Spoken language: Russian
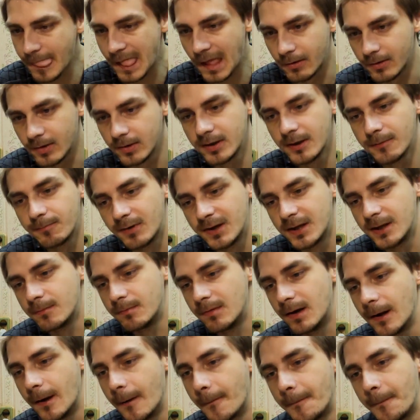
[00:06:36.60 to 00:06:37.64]
Это я
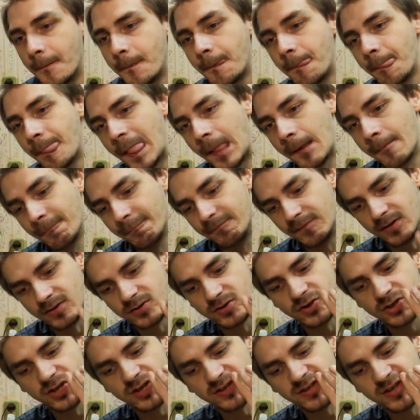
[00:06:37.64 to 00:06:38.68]
понимаю.
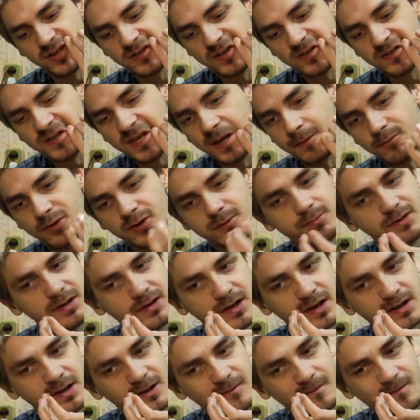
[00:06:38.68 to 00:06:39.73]
Если честно, я не знаю, может быть
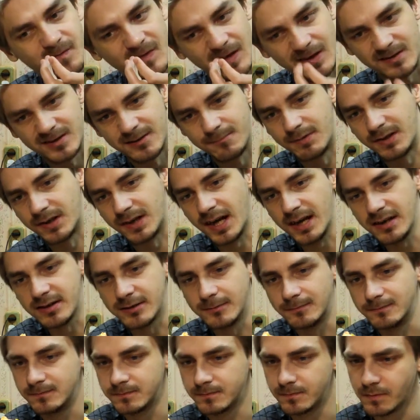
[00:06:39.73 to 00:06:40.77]
надо запекать.
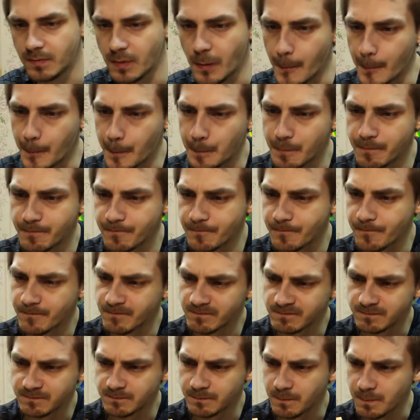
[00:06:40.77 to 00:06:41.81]

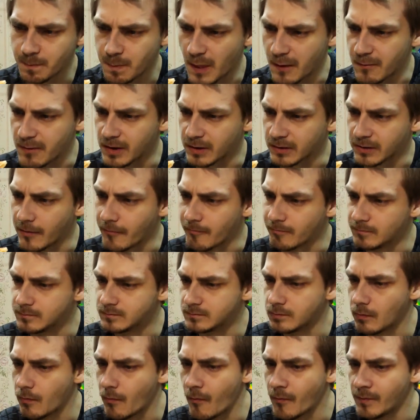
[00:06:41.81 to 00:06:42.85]
Наверное.
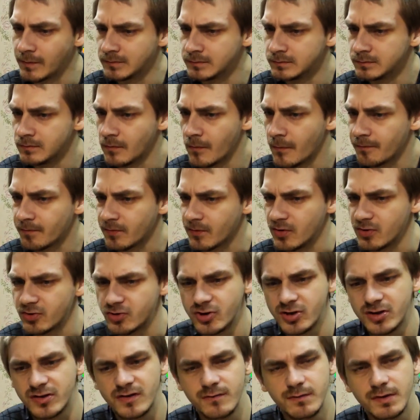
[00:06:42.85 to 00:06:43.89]
Если
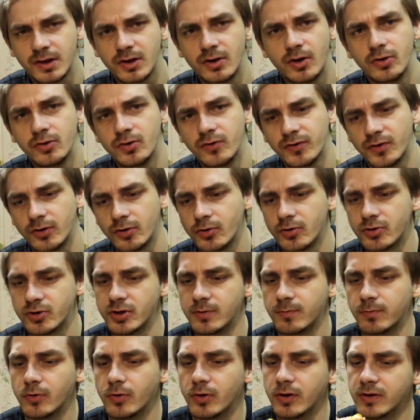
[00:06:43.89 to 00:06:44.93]
честно, микроволновки тоже
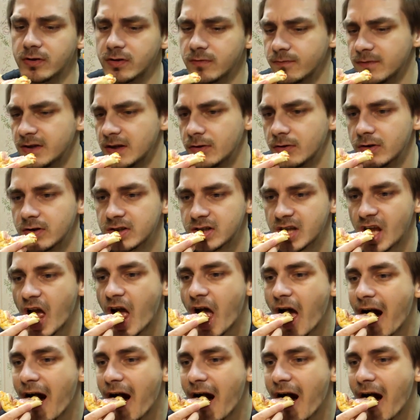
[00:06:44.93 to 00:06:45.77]
неплохо делается.